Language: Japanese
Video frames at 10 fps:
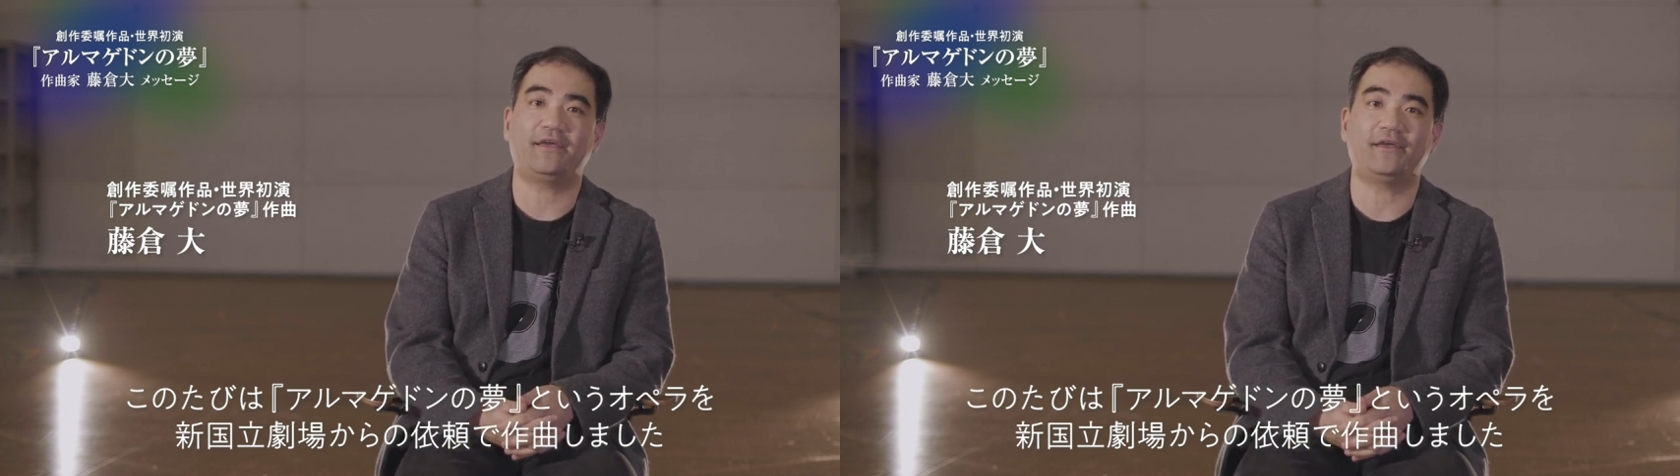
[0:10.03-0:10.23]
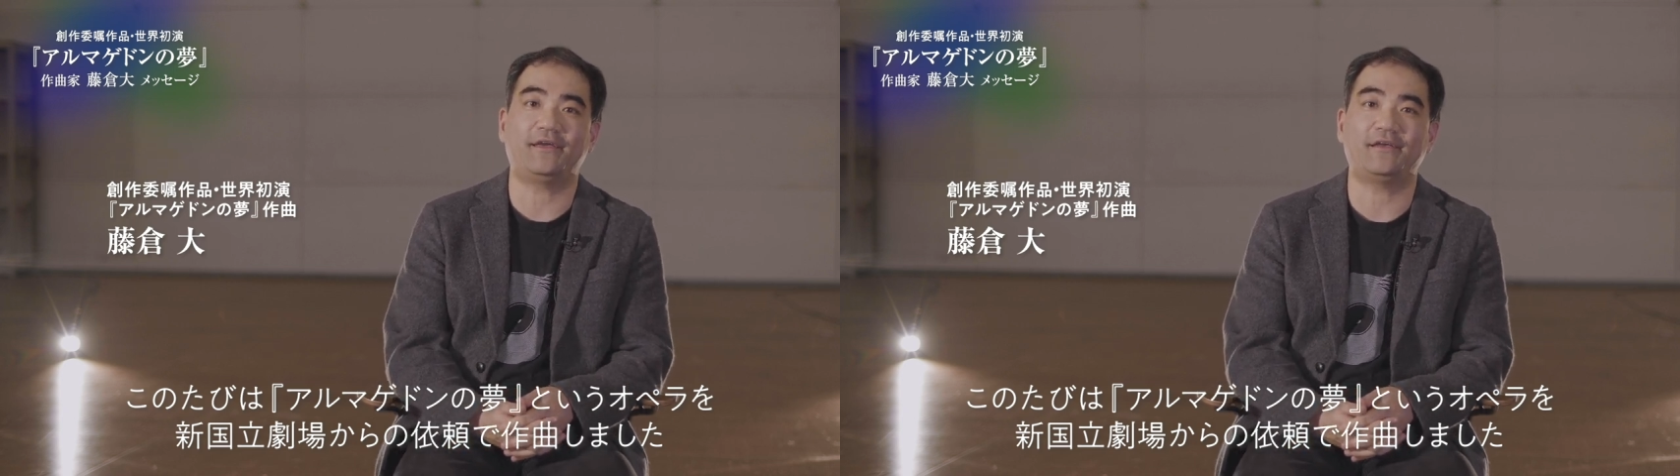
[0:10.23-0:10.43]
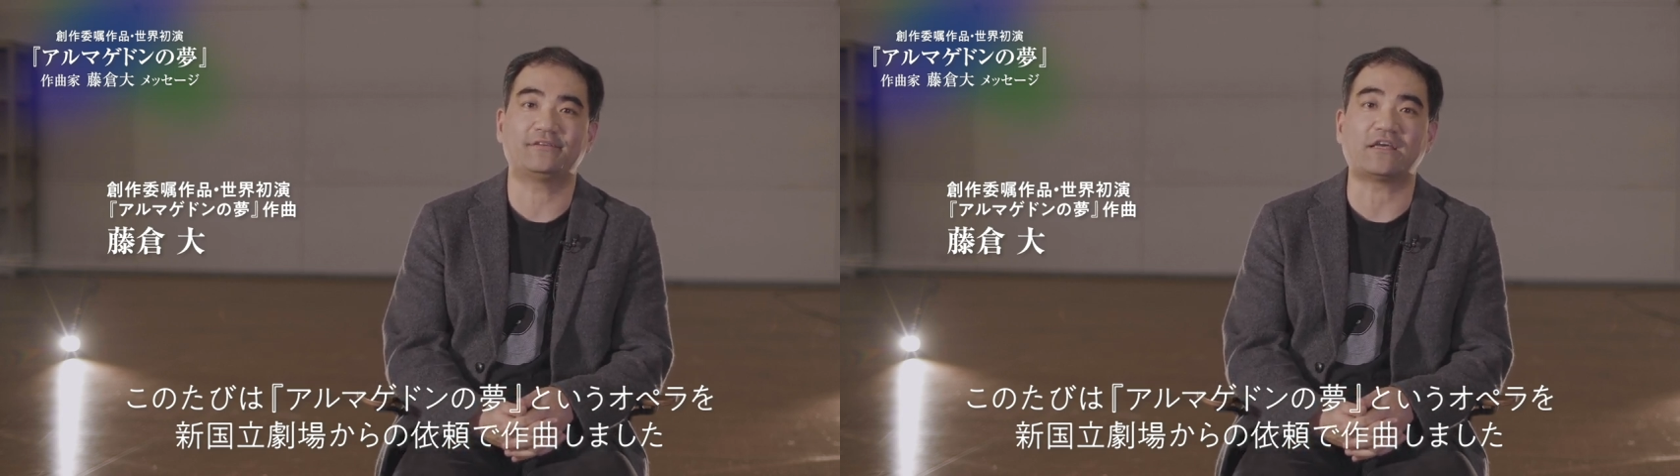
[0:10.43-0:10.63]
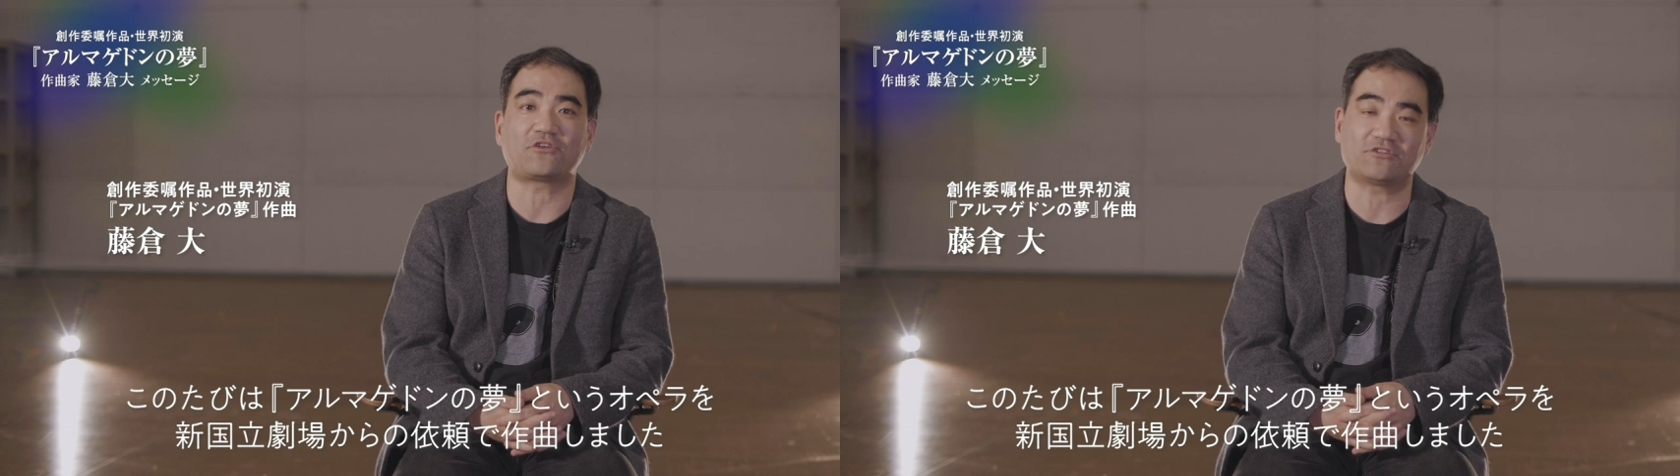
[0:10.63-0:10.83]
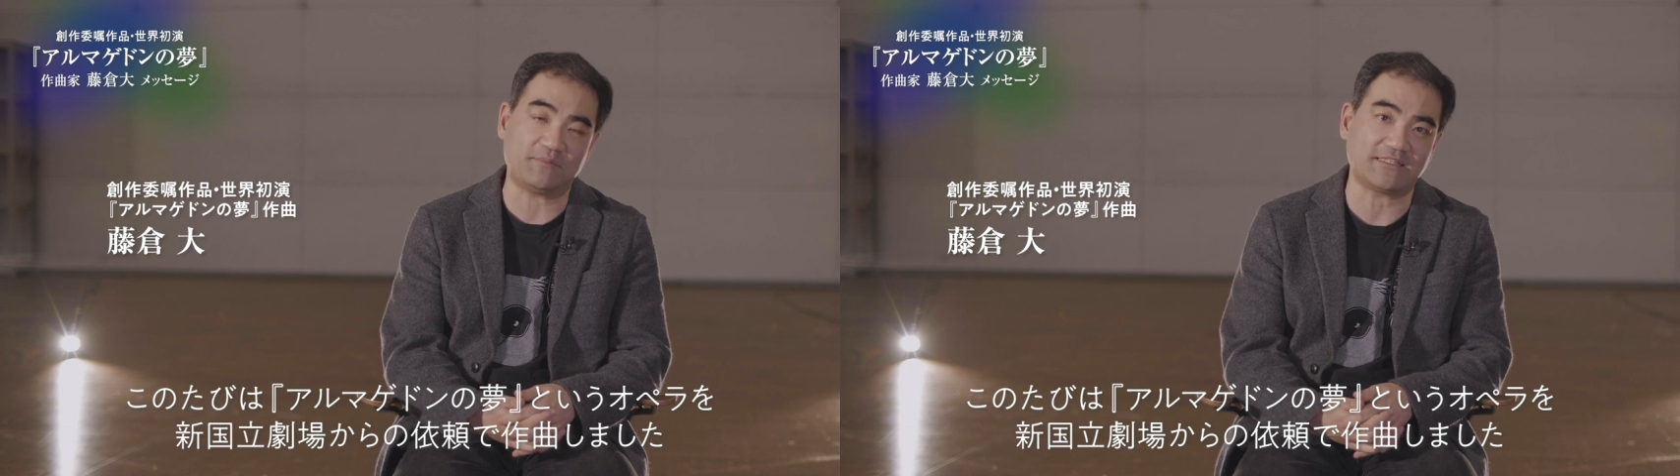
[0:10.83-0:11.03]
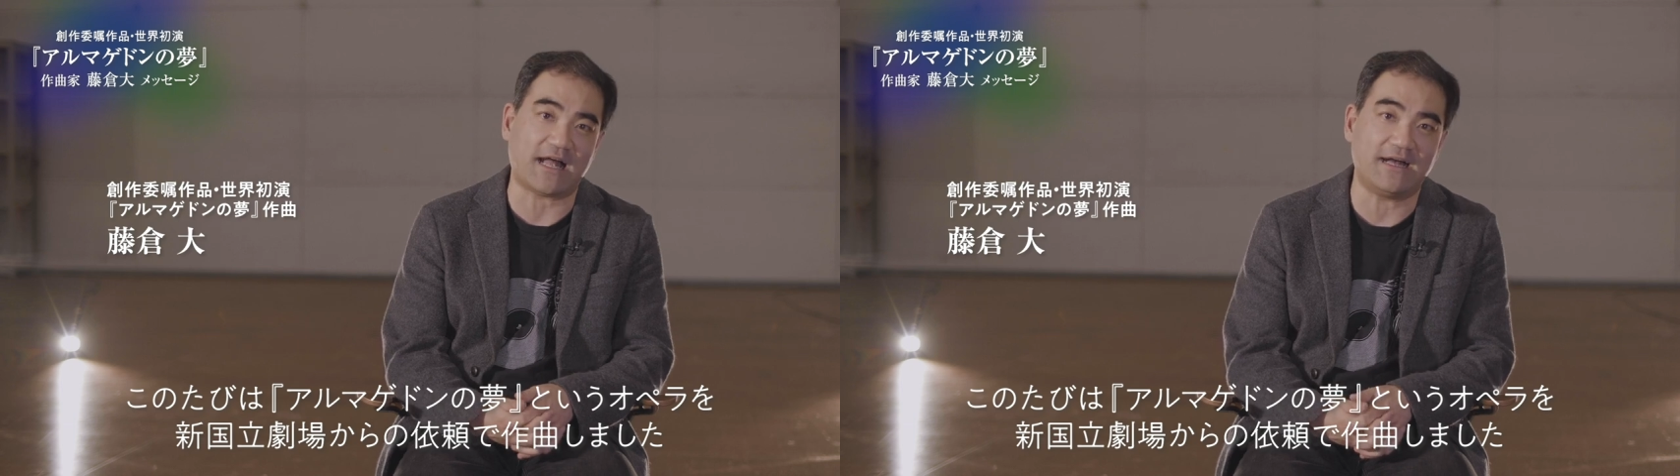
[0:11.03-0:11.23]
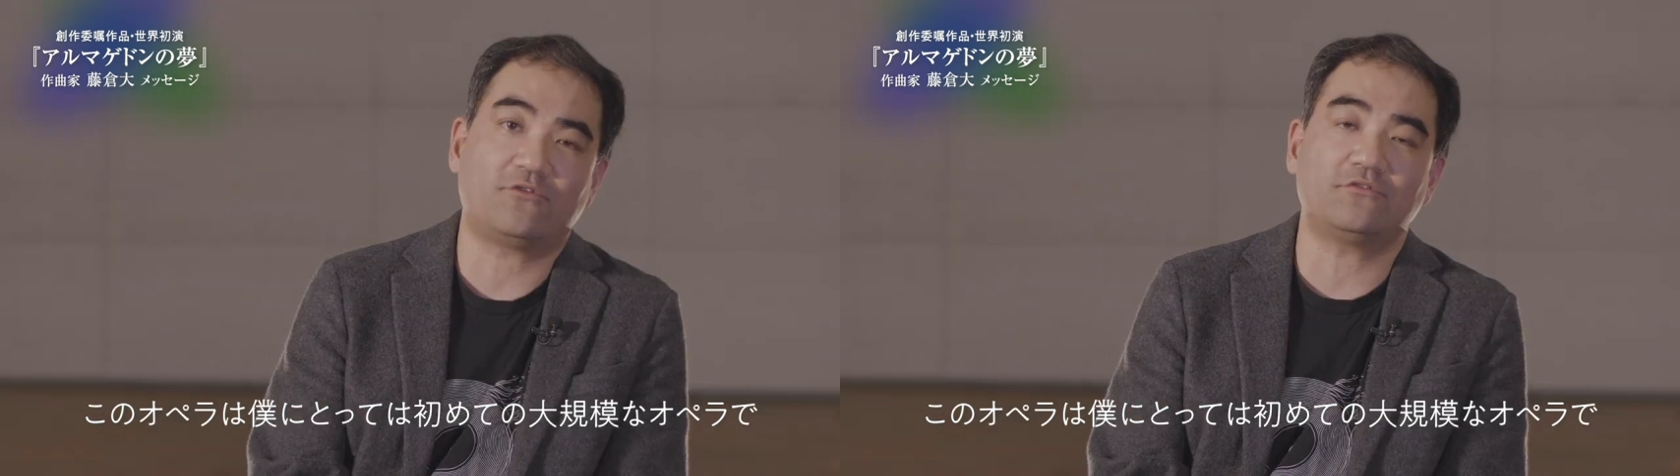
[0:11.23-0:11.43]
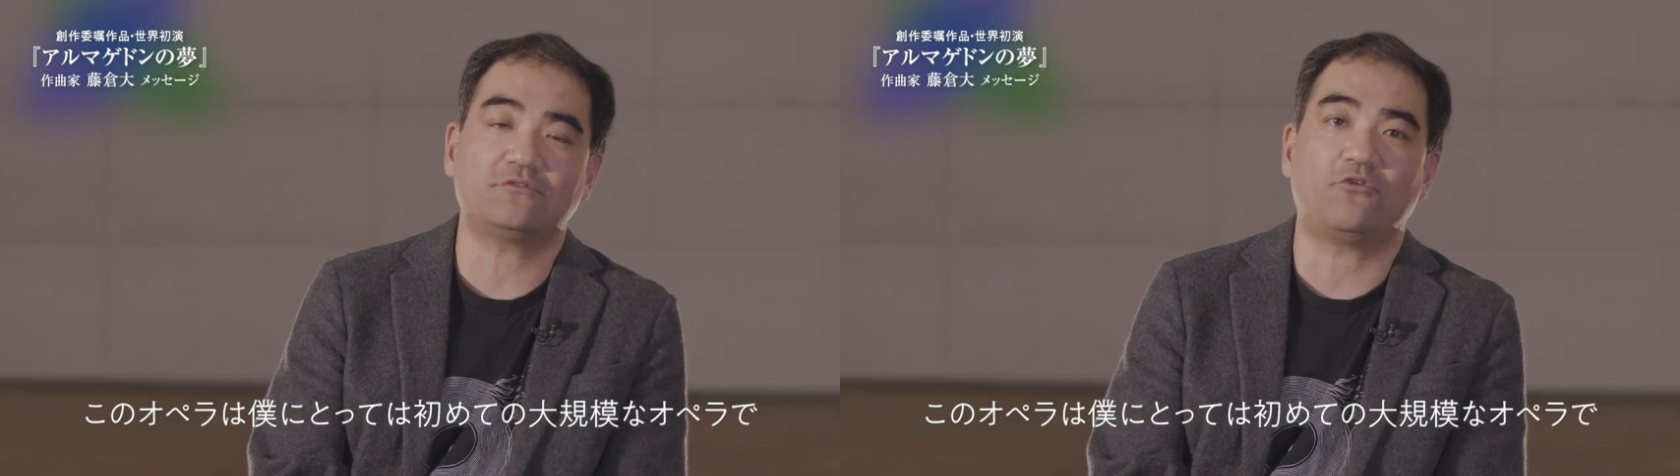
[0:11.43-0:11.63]
え作曲しました
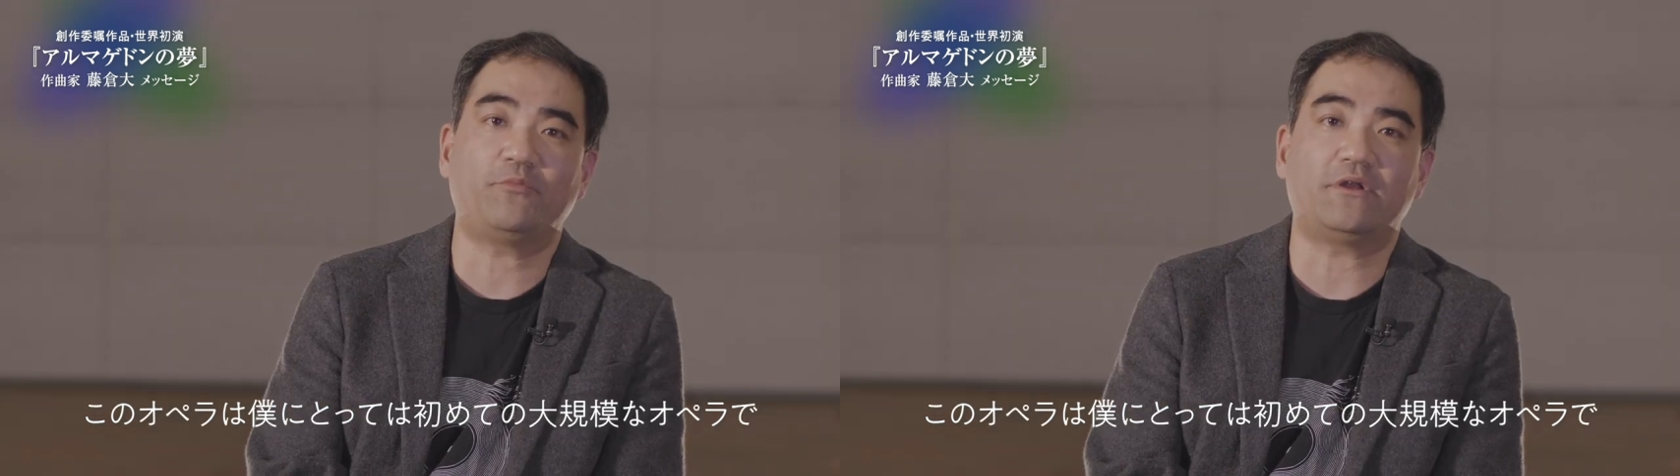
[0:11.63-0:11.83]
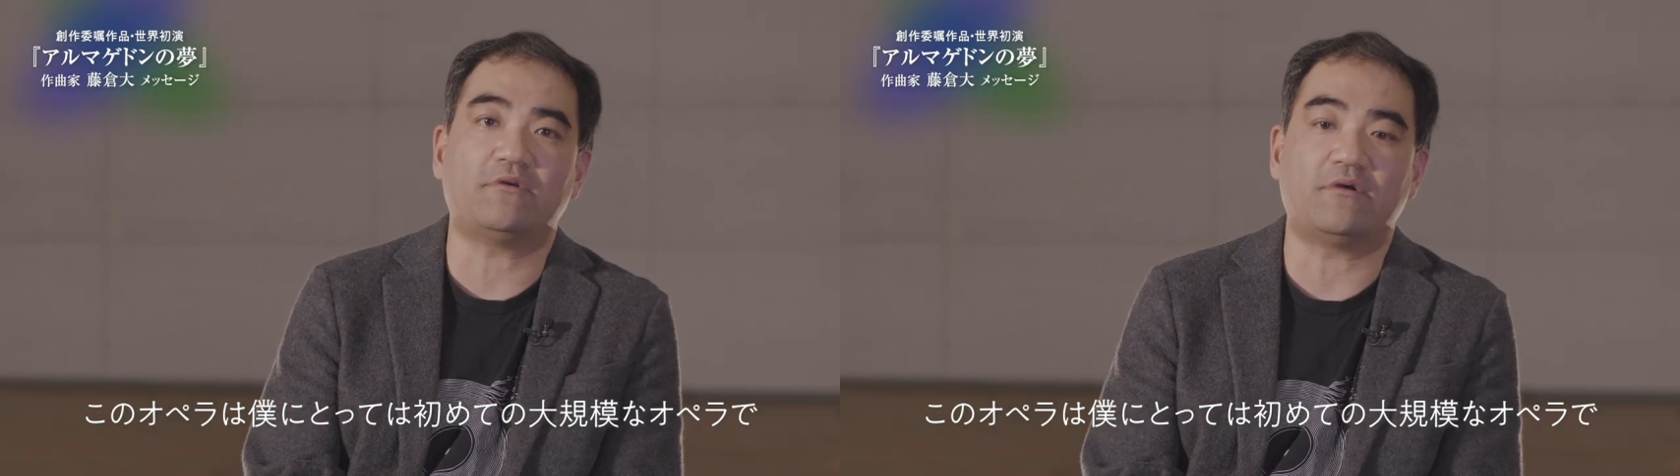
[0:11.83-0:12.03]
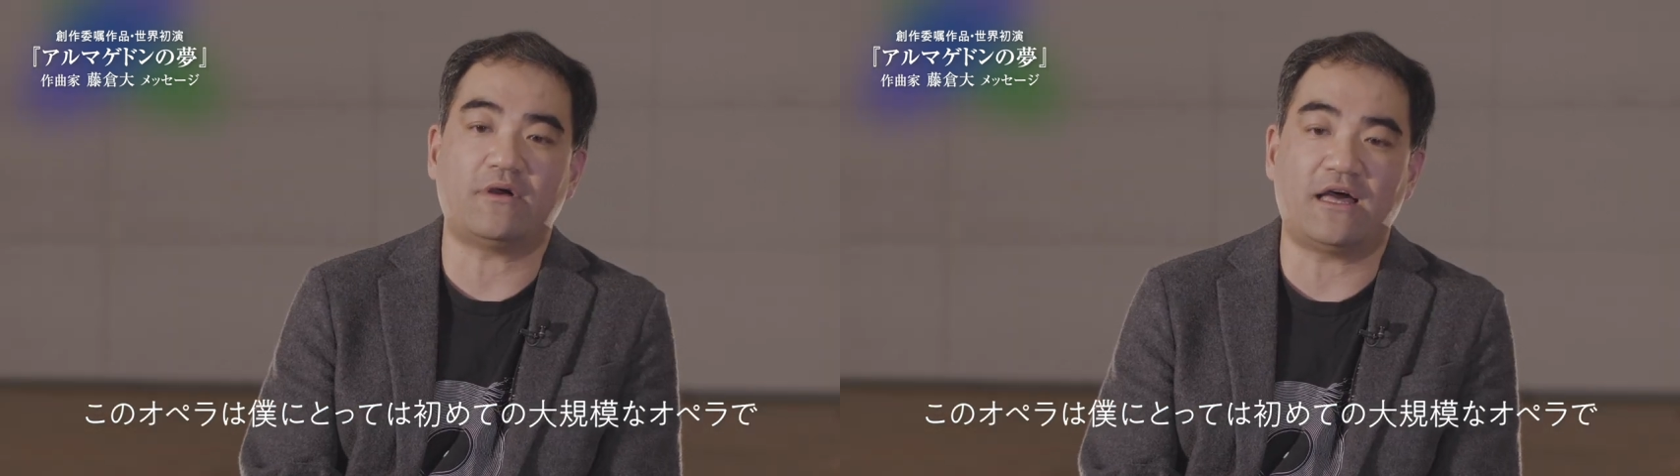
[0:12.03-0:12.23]
このオペラは